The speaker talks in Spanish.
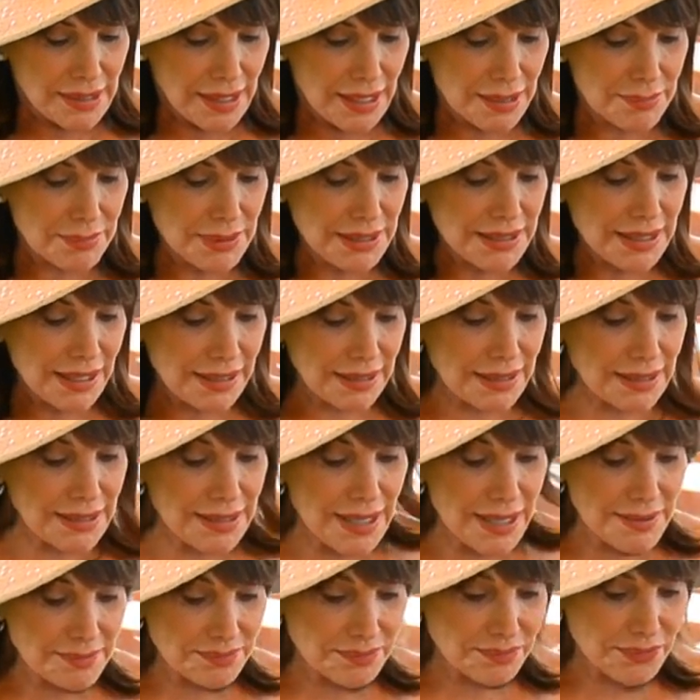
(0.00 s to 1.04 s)
en mi
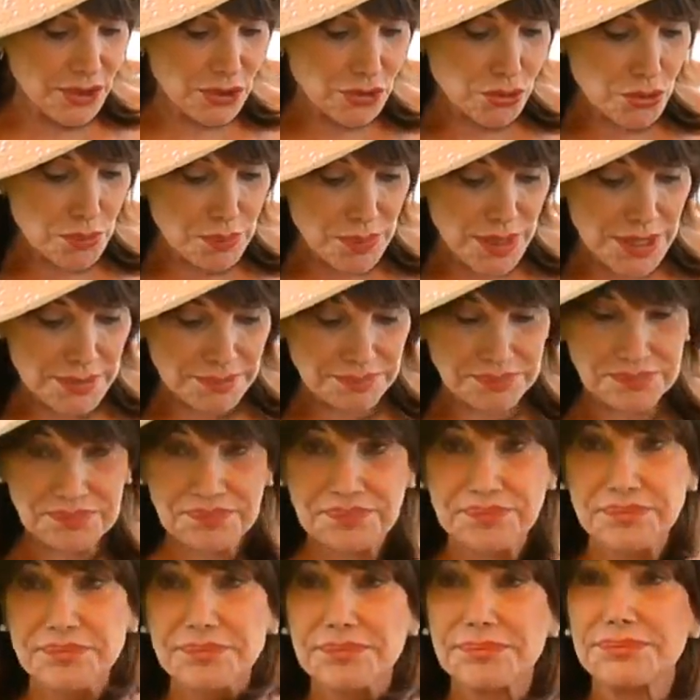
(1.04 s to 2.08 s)
carrera, supe
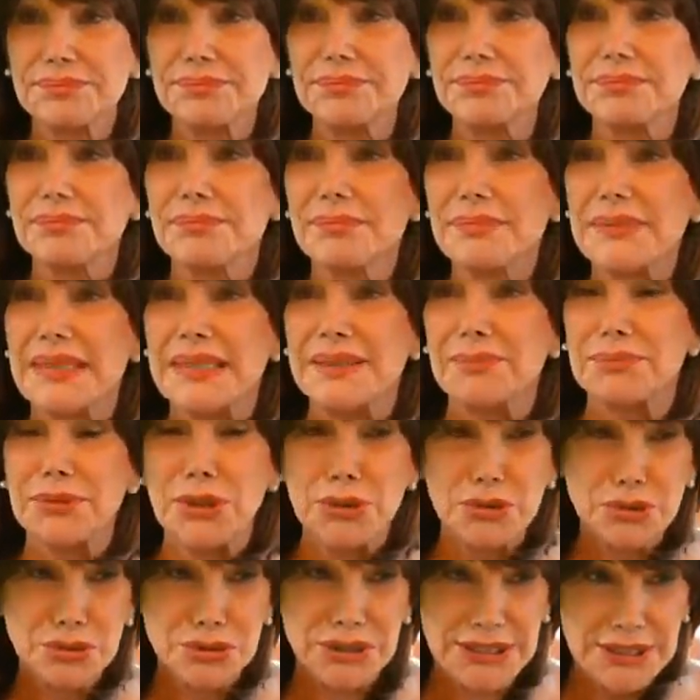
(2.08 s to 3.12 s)

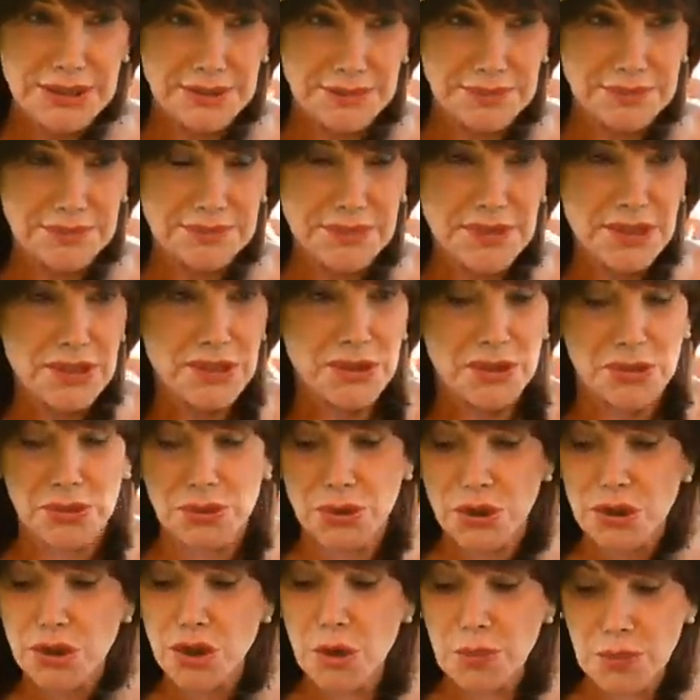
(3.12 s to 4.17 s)
producir,
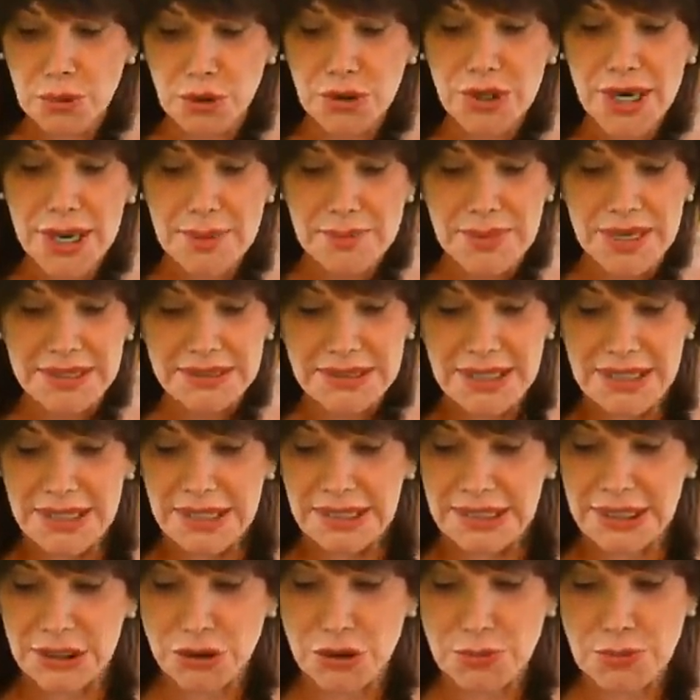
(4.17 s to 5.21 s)
uno de los programas
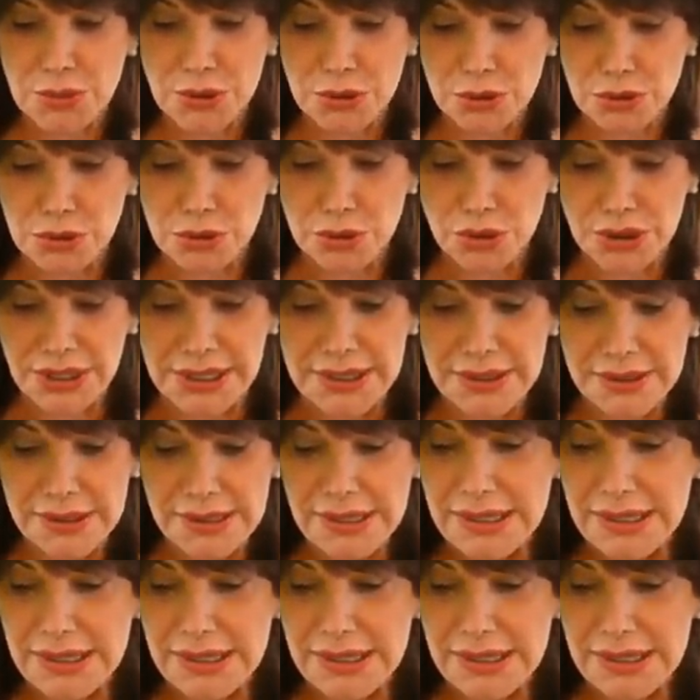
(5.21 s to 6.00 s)
que yo produje